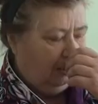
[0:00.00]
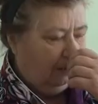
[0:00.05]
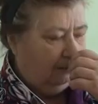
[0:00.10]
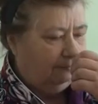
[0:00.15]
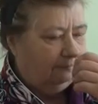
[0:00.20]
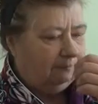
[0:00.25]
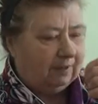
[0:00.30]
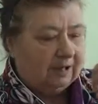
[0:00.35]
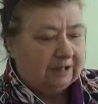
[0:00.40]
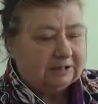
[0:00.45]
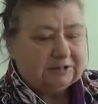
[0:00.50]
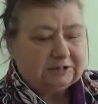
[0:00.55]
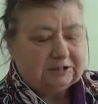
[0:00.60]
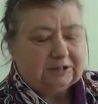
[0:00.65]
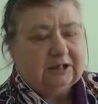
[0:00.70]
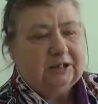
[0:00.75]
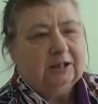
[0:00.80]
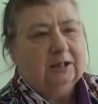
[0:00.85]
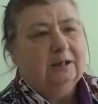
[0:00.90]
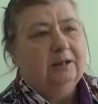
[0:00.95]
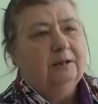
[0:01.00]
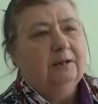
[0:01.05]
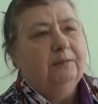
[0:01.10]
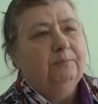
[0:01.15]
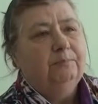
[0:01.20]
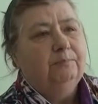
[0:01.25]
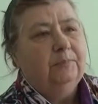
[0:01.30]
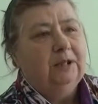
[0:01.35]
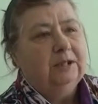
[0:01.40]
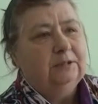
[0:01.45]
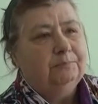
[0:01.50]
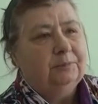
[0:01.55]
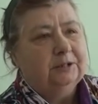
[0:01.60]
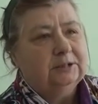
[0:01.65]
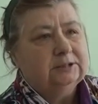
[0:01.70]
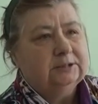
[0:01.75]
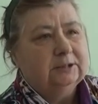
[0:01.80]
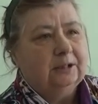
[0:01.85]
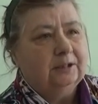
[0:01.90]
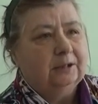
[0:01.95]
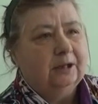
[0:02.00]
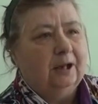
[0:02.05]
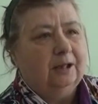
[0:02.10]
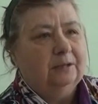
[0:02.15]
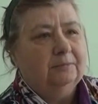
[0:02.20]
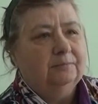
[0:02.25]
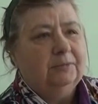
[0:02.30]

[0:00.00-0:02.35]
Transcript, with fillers: Врачи, медперсонал,